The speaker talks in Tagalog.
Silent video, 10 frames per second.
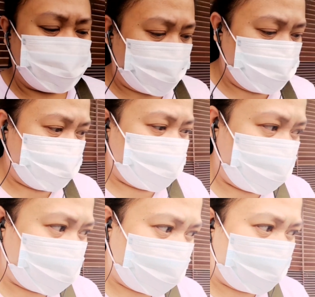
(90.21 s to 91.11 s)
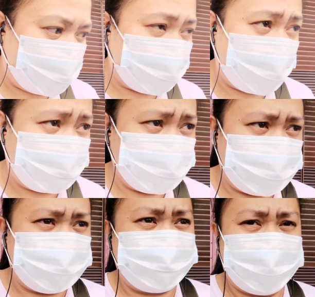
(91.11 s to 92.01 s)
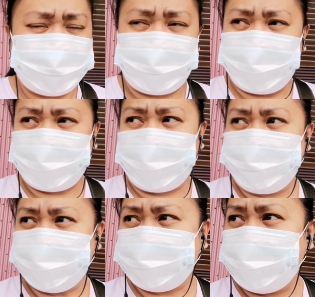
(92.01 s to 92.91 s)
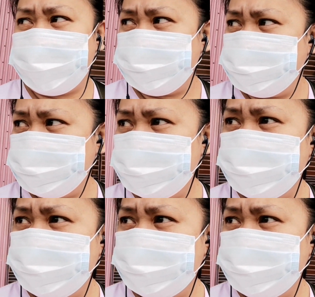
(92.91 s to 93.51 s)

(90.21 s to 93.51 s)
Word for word: Ngayon eh, ipon-ipon din naman kapag ka may time.